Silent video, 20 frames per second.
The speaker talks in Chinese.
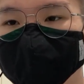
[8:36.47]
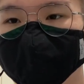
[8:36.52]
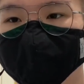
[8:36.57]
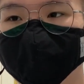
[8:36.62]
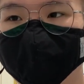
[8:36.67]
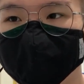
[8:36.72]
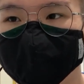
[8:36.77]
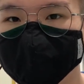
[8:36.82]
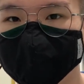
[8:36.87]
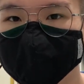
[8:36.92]
变化
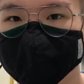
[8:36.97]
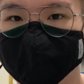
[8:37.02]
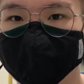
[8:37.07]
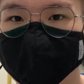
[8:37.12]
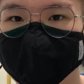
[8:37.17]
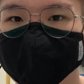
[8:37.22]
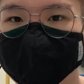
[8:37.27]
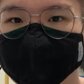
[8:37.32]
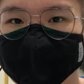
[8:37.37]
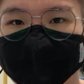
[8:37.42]
的很大。
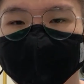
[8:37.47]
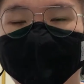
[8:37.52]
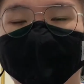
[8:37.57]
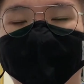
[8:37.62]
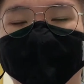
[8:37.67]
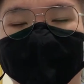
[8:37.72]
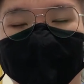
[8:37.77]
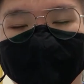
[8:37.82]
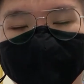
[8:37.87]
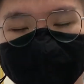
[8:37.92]

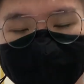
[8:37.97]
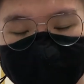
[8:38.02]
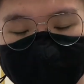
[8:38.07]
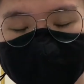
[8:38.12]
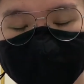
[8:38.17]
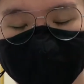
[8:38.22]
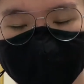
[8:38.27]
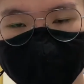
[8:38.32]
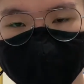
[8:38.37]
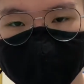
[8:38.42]
我又
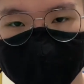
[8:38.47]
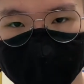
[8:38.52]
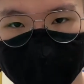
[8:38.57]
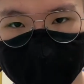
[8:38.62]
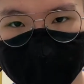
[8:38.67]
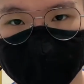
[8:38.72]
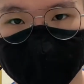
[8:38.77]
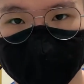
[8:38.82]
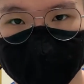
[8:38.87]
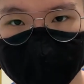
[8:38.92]
破一
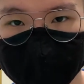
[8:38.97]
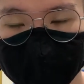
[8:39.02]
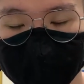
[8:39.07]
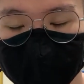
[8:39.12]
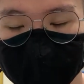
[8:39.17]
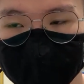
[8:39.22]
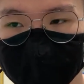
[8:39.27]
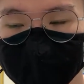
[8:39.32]
次音了，